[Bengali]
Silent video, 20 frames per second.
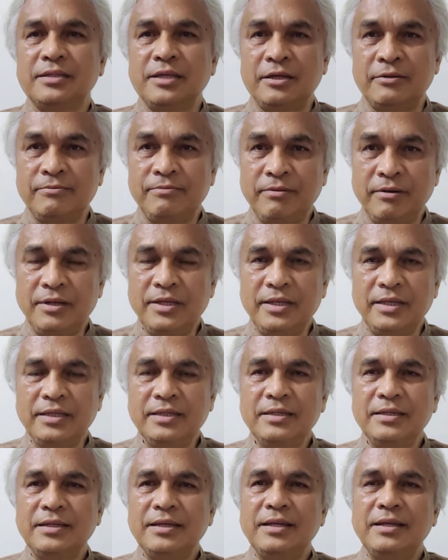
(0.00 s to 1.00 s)
তার ফলে
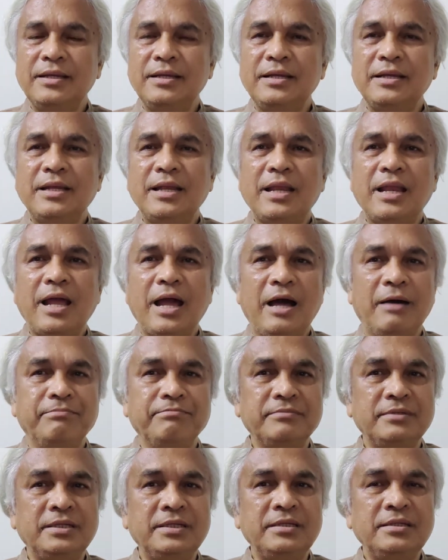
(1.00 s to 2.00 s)

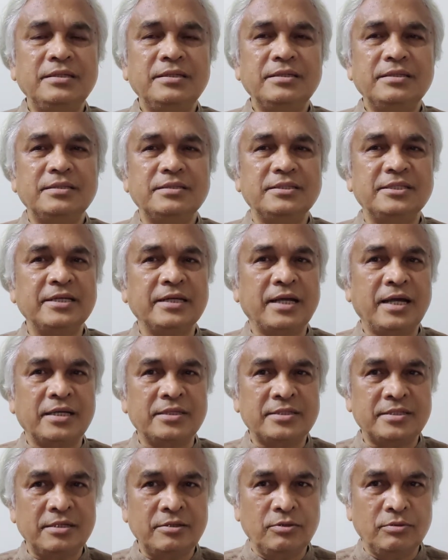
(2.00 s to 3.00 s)
আপনি যে
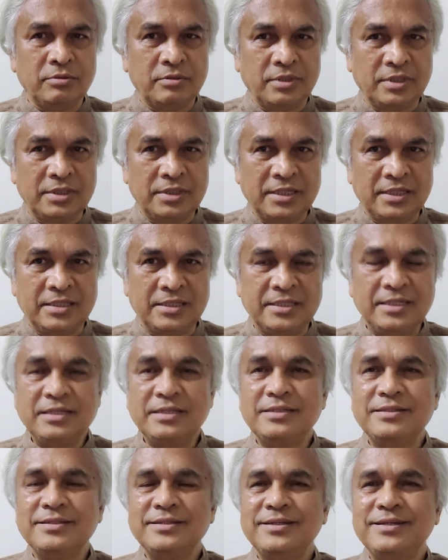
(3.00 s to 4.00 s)
কাজটি করতে
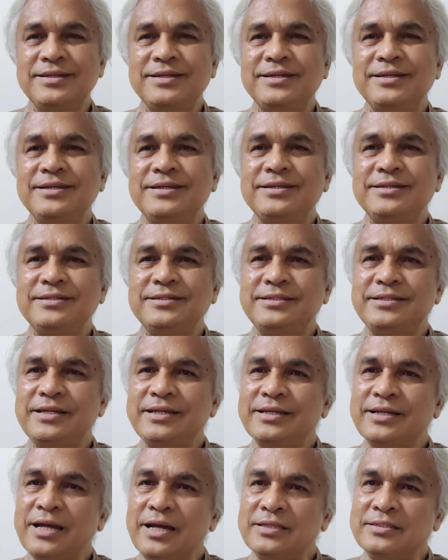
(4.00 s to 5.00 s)
যাচ্ছেন
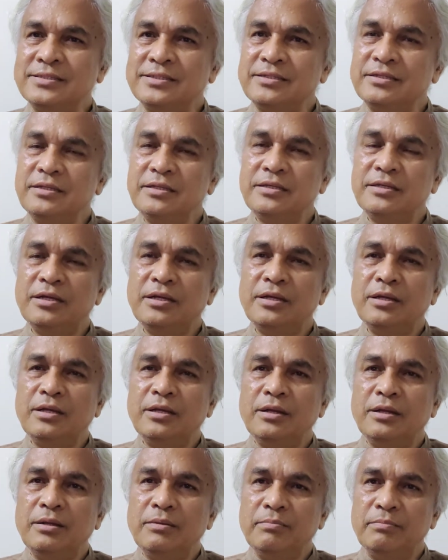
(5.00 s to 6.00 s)
সেই কাজটি
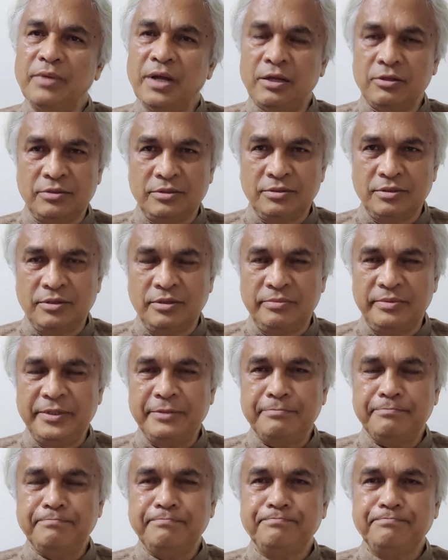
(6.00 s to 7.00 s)
ব্যাহত হবে